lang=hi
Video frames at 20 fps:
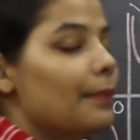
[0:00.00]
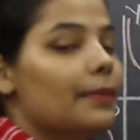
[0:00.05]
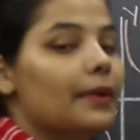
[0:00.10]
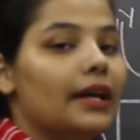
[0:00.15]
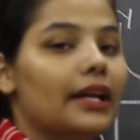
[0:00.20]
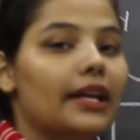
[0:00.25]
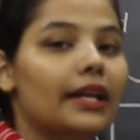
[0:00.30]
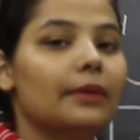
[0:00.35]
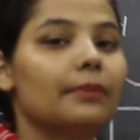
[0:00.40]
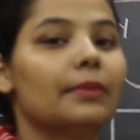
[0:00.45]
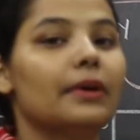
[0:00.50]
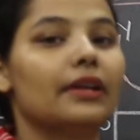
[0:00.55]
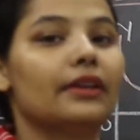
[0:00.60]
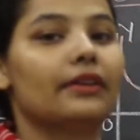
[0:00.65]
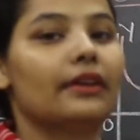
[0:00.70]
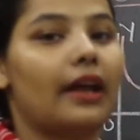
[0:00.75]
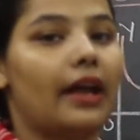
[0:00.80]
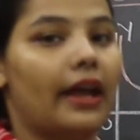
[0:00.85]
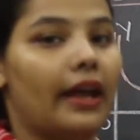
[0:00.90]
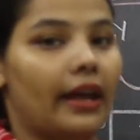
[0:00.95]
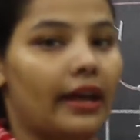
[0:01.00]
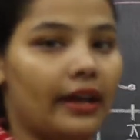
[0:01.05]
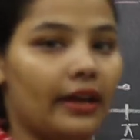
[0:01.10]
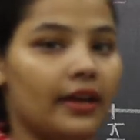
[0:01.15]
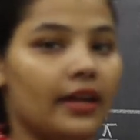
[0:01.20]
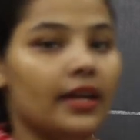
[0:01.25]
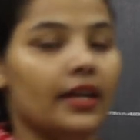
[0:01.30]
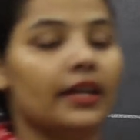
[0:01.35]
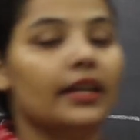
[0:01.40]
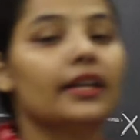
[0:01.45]
आपका नहीं बन रहा है
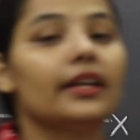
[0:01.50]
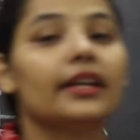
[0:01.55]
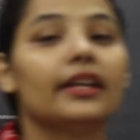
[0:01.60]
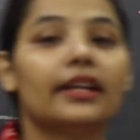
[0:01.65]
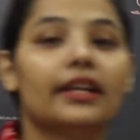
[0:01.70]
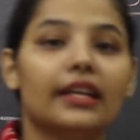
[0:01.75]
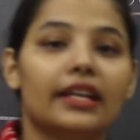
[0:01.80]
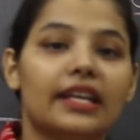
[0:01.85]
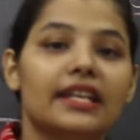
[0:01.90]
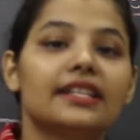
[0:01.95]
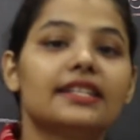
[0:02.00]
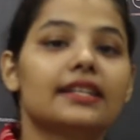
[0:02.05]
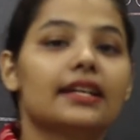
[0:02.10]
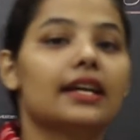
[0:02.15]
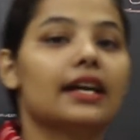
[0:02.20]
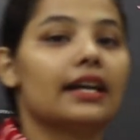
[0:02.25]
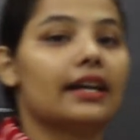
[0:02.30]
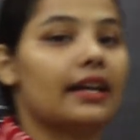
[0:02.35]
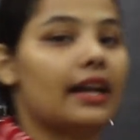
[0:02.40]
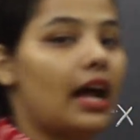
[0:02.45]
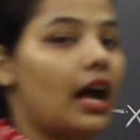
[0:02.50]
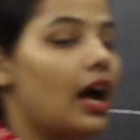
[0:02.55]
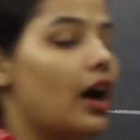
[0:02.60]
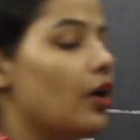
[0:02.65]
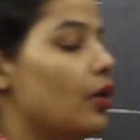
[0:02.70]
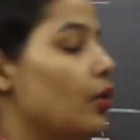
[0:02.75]
कि डिक्रीज़ कर रहा